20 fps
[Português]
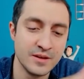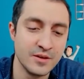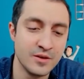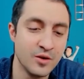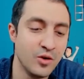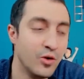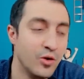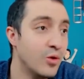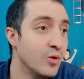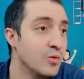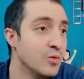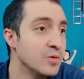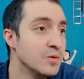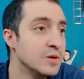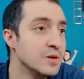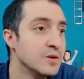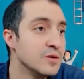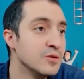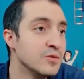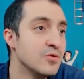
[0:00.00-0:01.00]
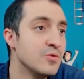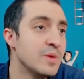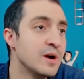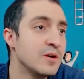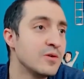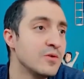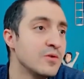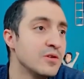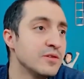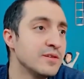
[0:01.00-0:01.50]
ou uma
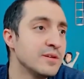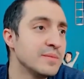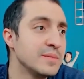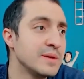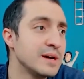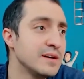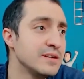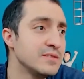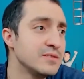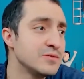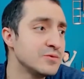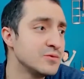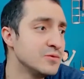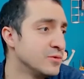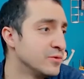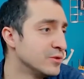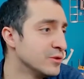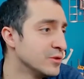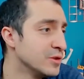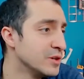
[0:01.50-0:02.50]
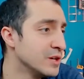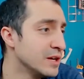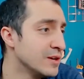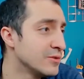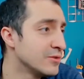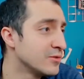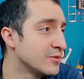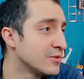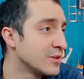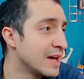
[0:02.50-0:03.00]
coisa a mais com
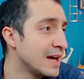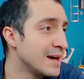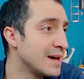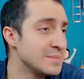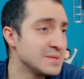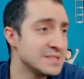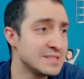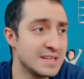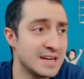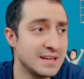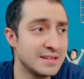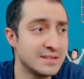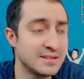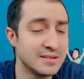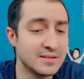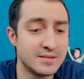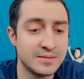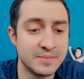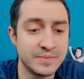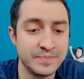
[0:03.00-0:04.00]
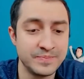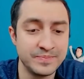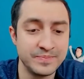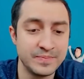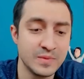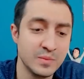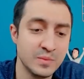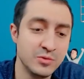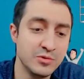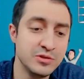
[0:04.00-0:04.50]
floreios abstratas.
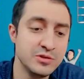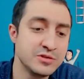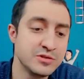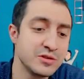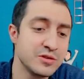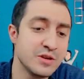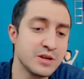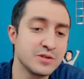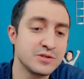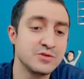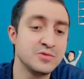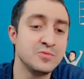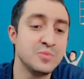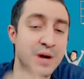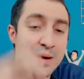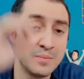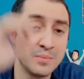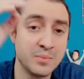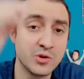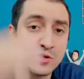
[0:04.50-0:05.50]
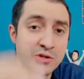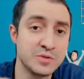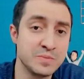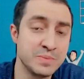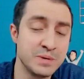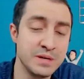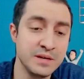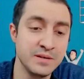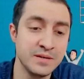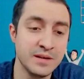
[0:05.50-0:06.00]
Por isso que eu acho que uma brush
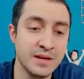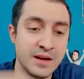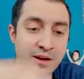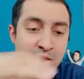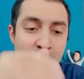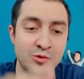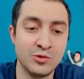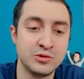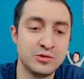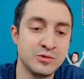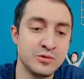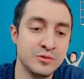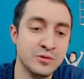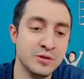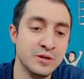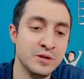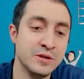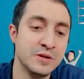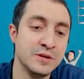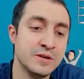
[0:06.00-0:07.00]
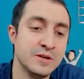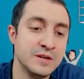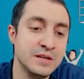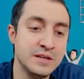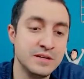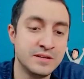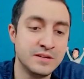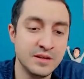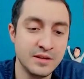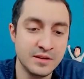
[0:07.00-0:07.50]
pen é outro
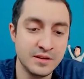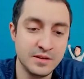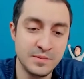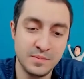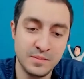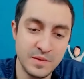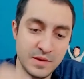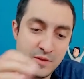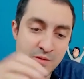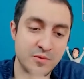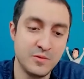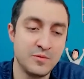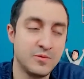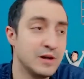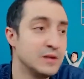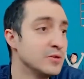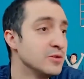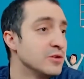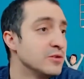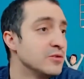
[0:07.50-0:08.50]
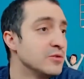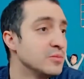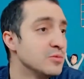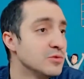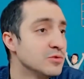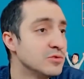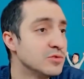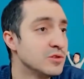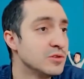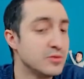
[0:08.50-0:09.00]
item que eu valorizo
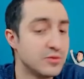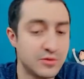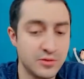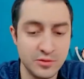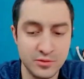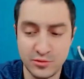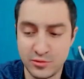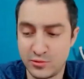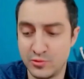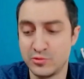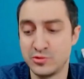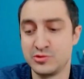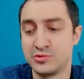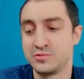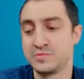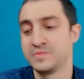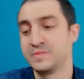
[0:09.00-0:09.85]
muito ter no seu estojo.